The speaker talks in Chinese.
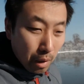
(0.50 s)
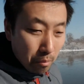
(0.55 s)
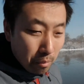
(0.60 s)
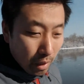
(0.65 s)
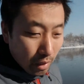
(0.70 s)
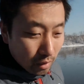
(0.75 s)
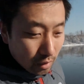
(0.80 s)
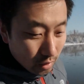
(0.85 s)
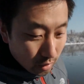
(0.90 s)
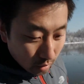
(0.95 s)
梆
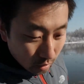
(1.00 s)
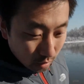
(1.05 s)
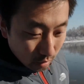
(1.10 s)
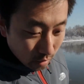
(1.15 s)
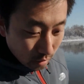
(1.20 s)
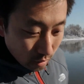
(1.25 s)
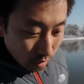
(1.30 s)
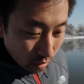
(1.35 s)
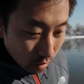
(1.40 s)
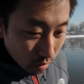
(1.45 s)
梆的，
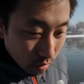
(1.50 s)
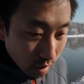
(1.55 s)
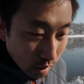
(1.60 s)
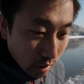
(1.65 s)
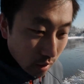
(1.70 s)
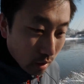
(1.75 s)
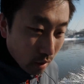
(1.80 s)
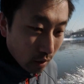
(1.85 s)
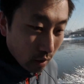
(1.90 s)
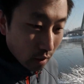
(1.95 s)
你
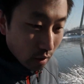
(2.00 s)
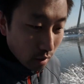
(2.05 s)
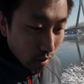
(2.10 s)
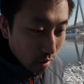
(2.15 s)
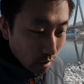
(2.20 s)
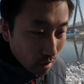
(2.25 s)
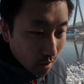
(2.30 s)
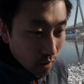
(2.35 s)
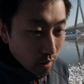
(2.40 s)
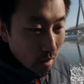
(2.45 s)
听，
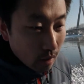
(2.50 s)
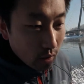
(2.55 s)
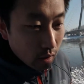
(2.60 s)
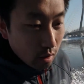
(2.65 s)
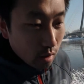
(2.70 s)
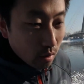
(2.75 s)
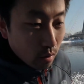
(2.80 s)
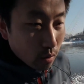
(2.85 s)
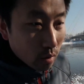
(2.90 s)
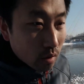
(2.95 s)

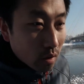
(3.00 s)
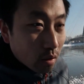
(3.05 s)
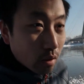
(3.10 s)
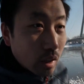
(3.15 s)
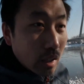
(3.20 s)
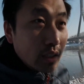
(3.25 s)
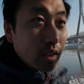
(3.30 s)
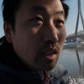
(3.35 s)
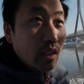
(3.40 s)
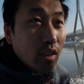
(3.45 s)
我走
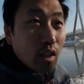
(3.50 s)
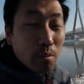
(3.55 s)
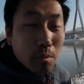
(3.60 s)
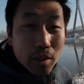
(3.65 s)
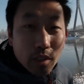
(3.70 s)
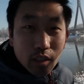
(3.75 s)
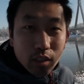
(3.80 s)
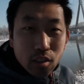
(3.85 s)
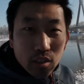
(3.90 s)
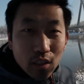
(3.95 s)
在这个上
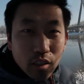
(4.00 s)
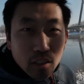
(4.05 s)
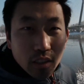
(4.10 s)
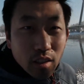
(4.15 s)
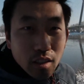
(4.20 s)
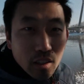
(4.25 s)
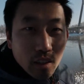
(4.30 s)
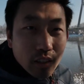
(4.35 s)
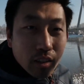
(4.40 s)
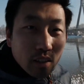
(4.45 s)
面，这个
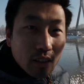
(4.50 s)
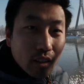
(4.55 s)
声音，